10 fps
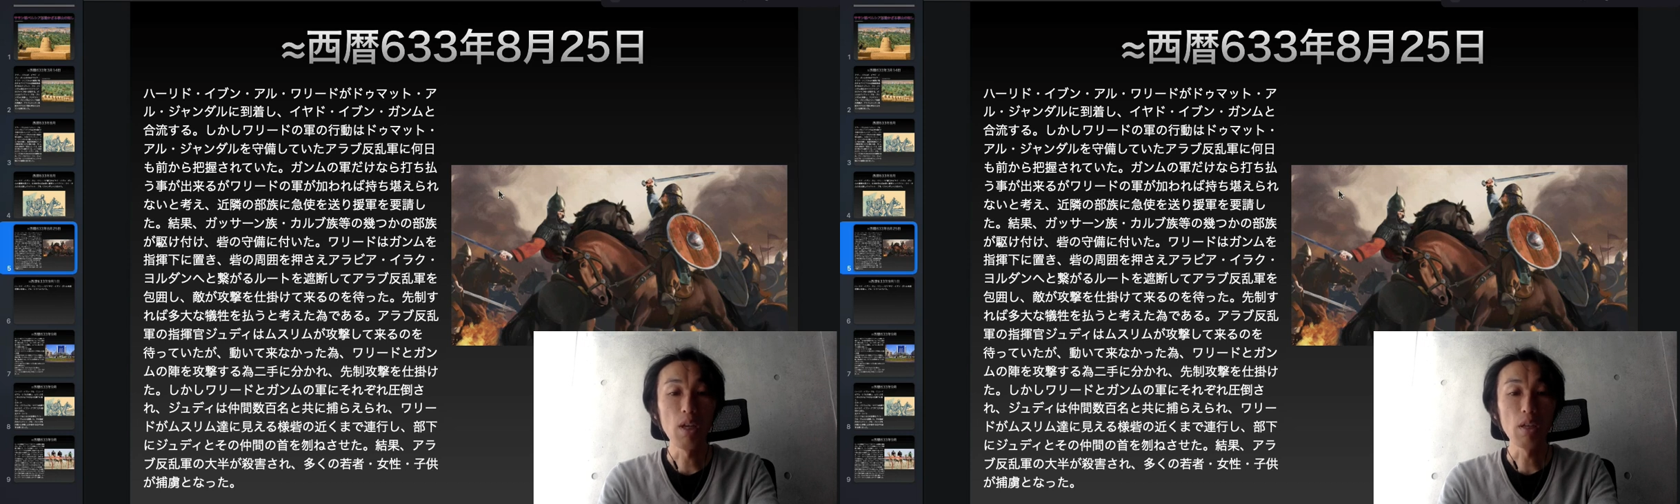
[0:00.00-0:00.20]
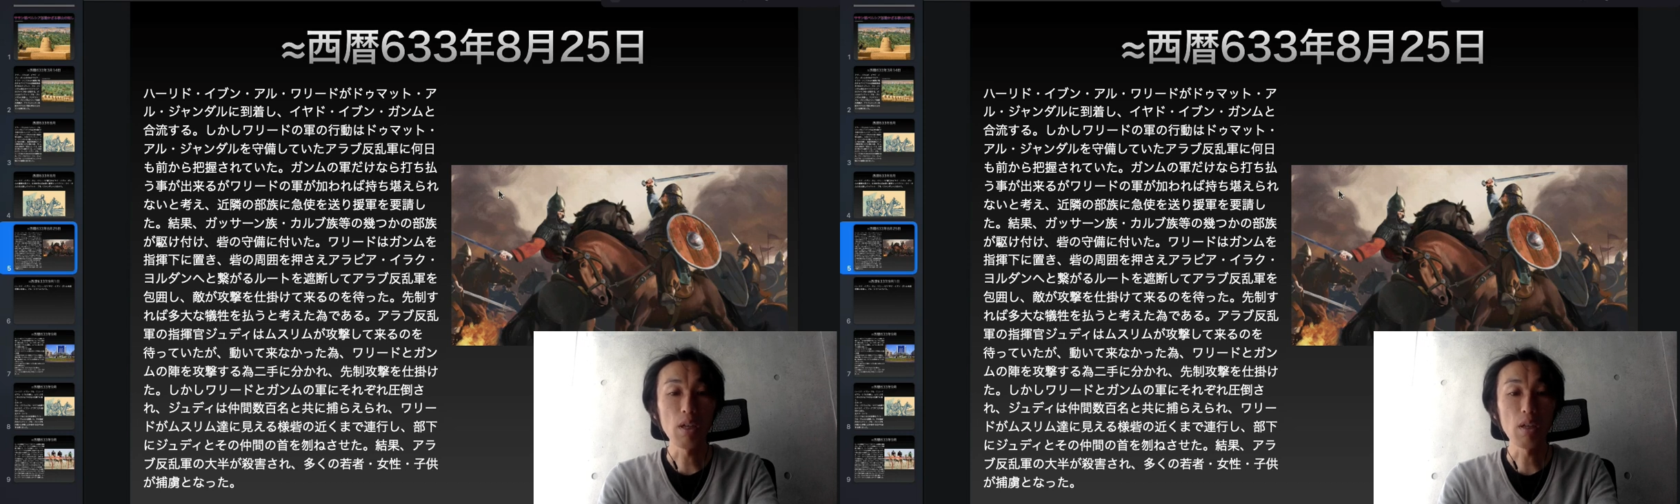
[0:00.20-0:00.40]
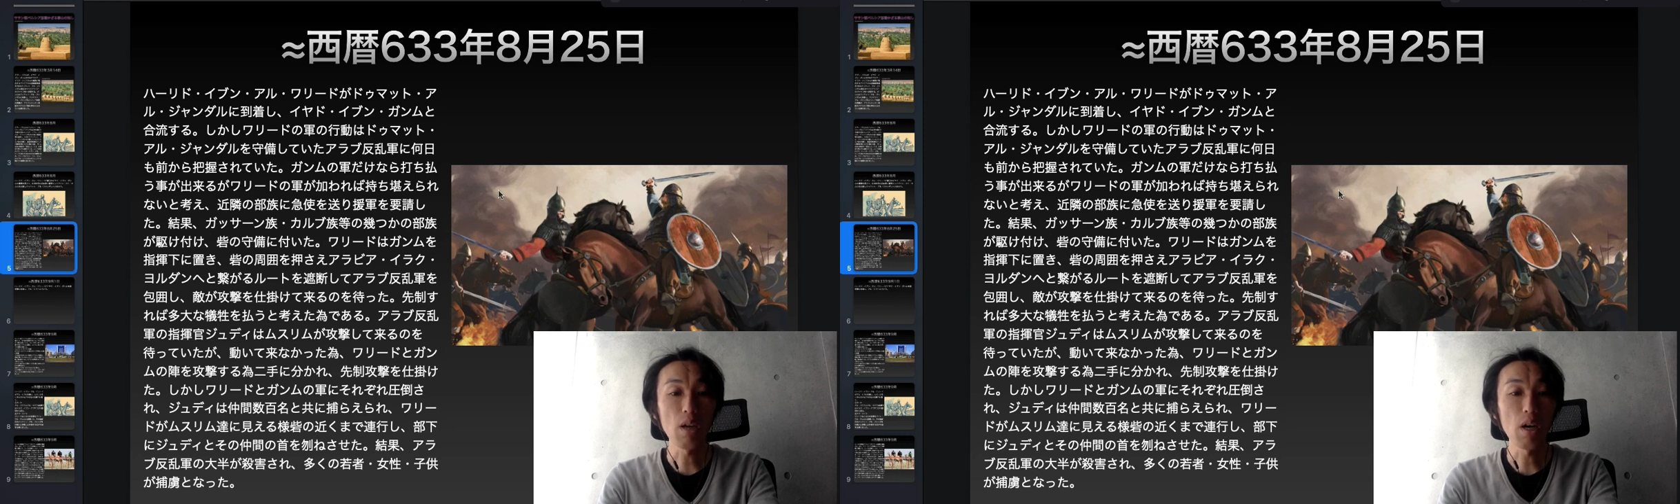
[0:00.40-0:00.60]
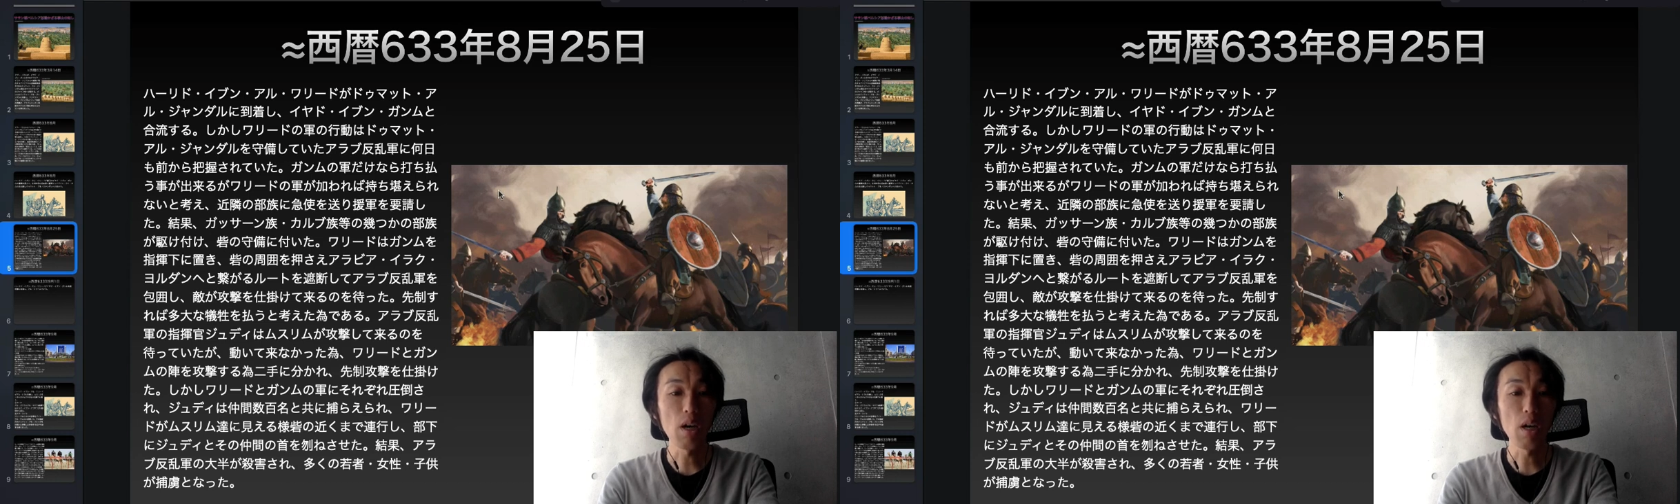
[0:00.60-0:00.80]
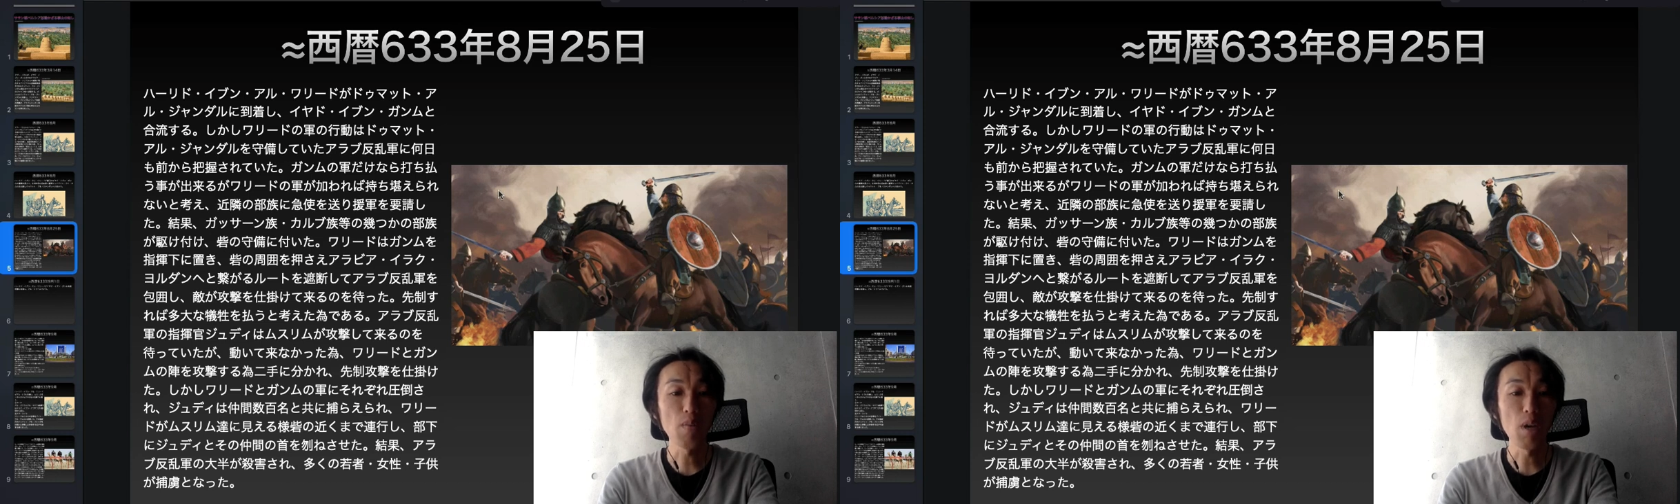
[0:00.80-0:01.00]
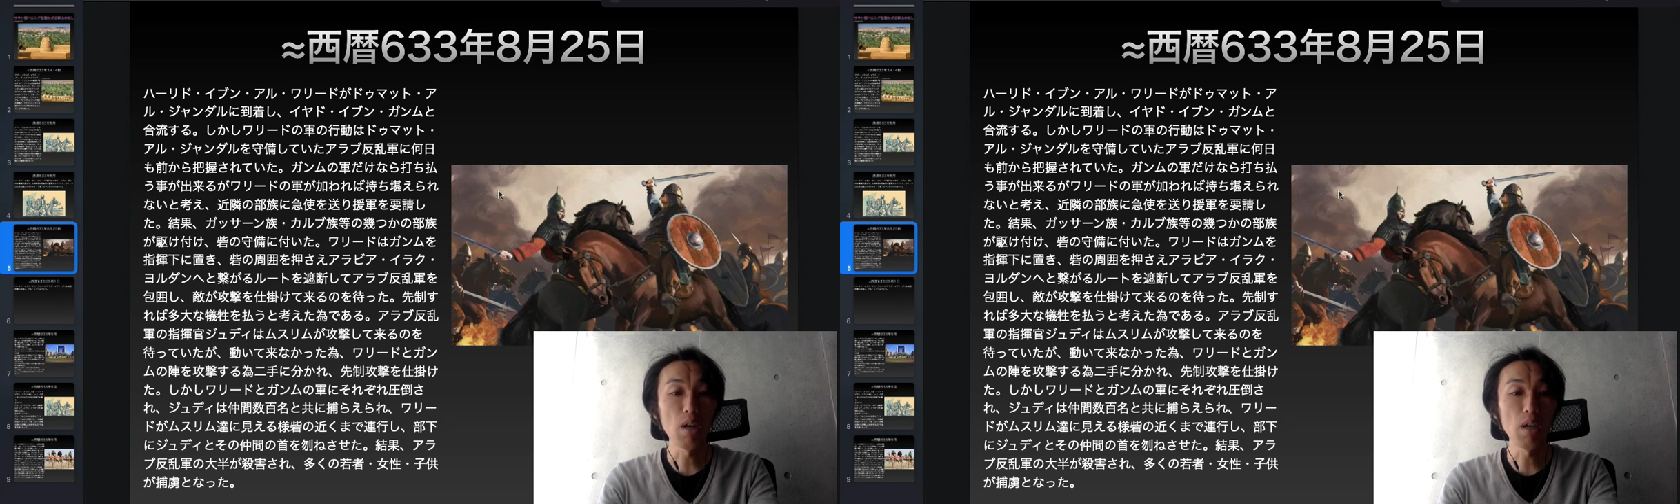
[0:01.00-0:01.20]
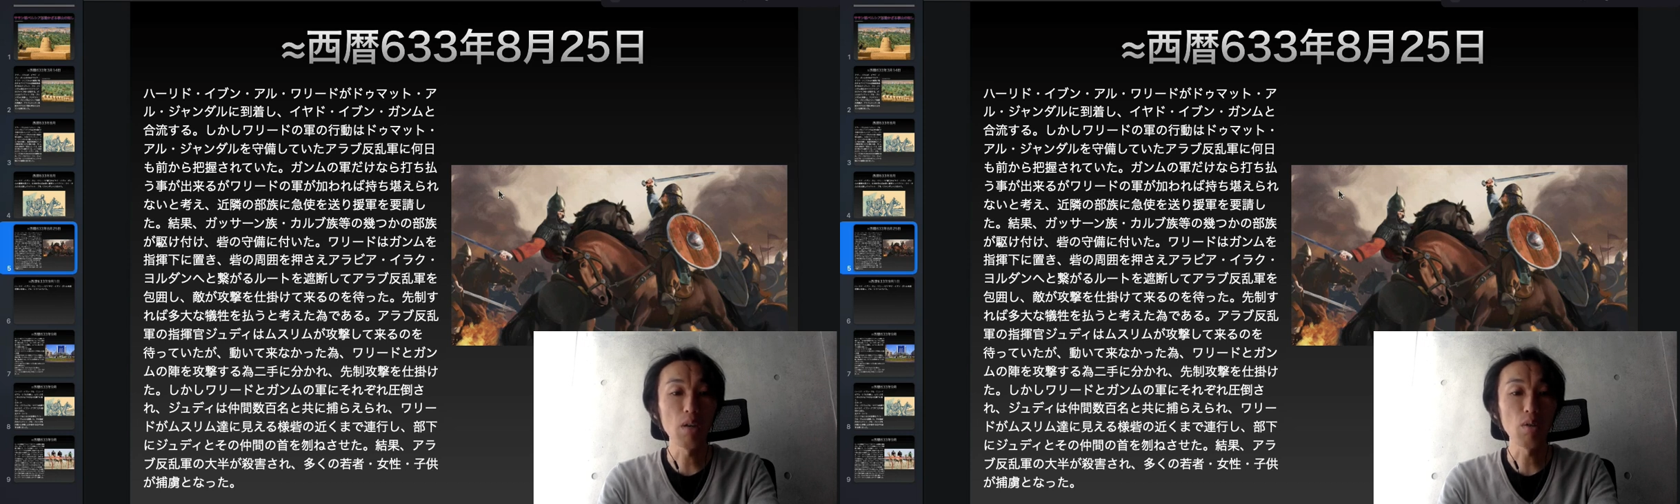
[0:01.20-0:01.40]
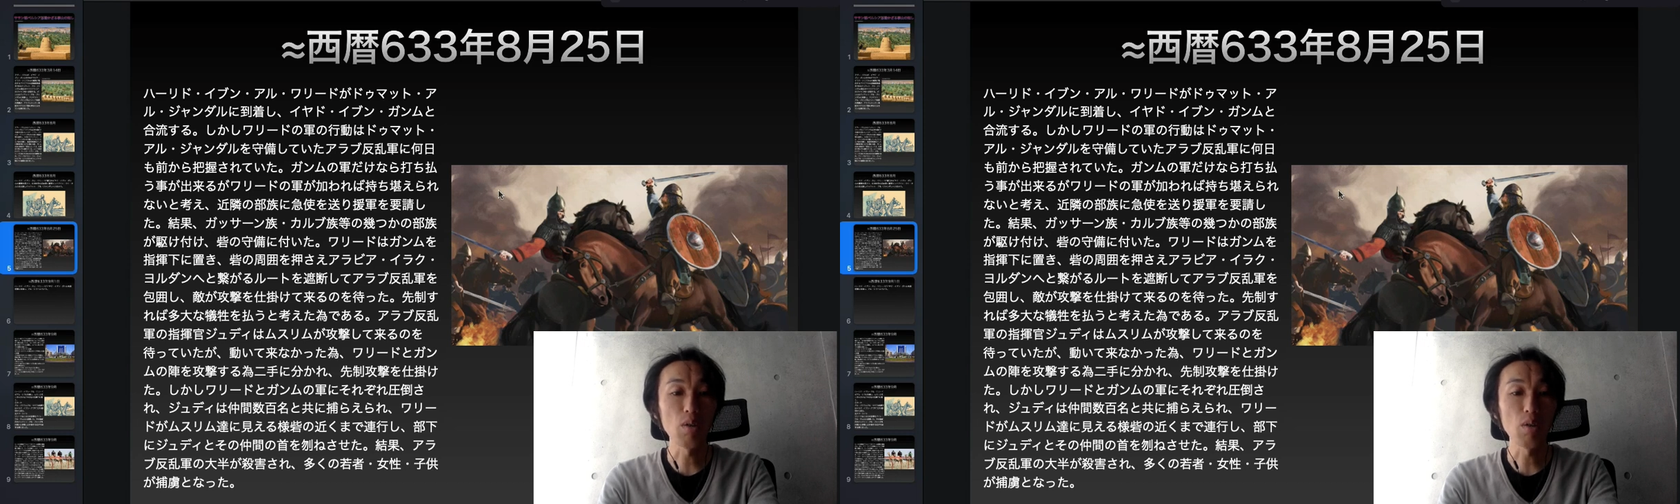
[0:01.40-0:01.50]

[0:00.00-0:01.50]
結果アラブ反乱軍